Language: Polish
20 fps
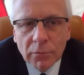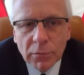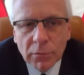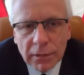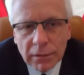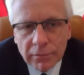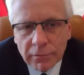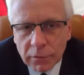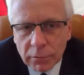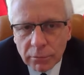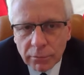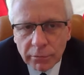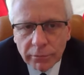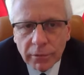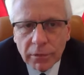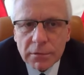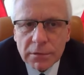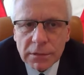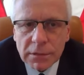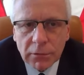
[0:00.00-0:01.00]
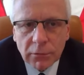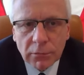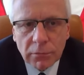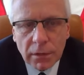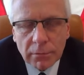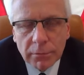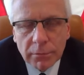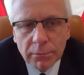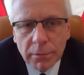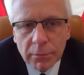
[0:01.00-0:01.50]
bo nawet obowiązki,
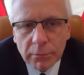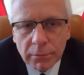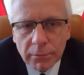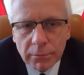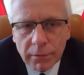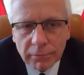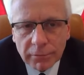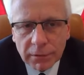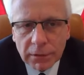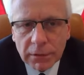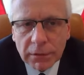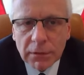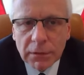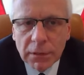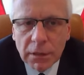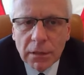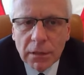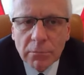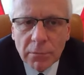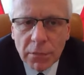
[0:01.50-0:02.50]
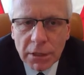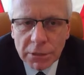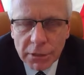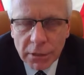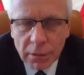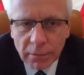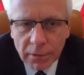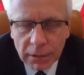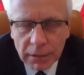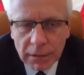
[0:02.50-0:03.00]
które by pełniła wtedy
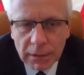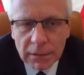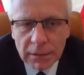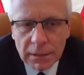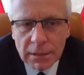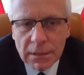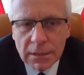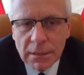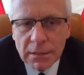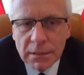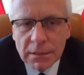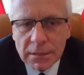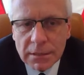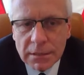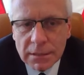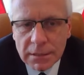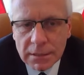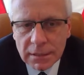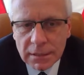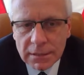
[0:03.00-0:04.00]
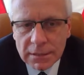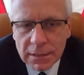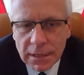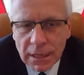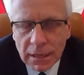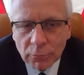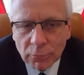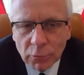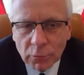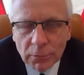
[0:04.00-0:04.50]
marszałek e,
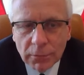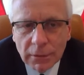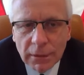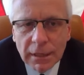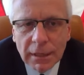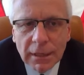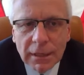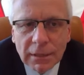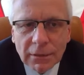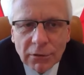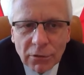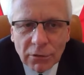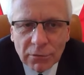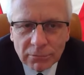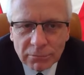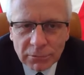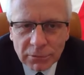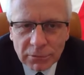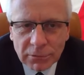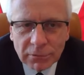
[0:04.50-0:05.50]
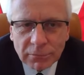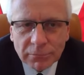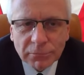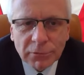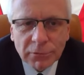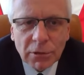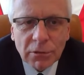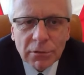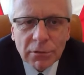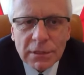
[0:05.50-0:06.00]
Sejmu, to,
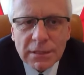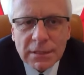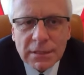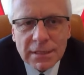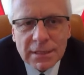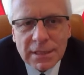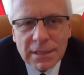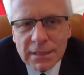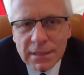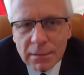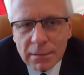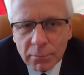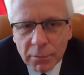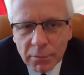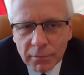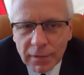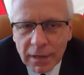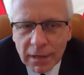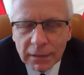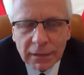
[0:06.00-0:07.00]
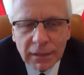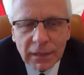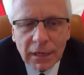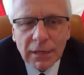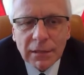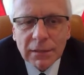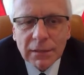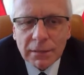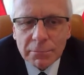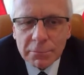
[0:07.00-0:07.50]
to jest zastępowanie,
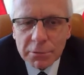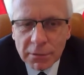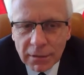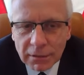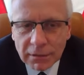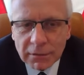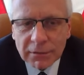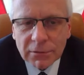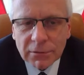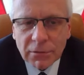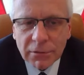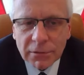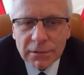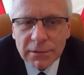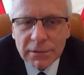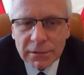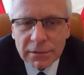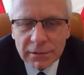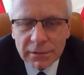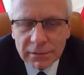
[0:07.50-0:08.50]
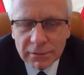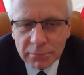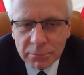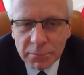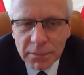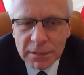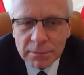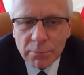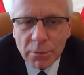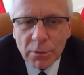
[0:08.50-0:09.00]
ale na przykład to jest e,
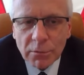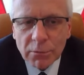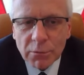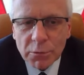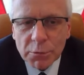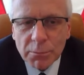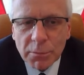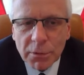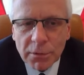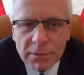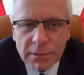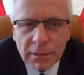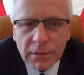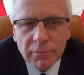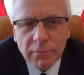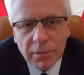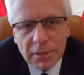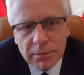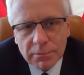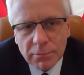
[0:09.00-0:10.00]
bezbronność Polski,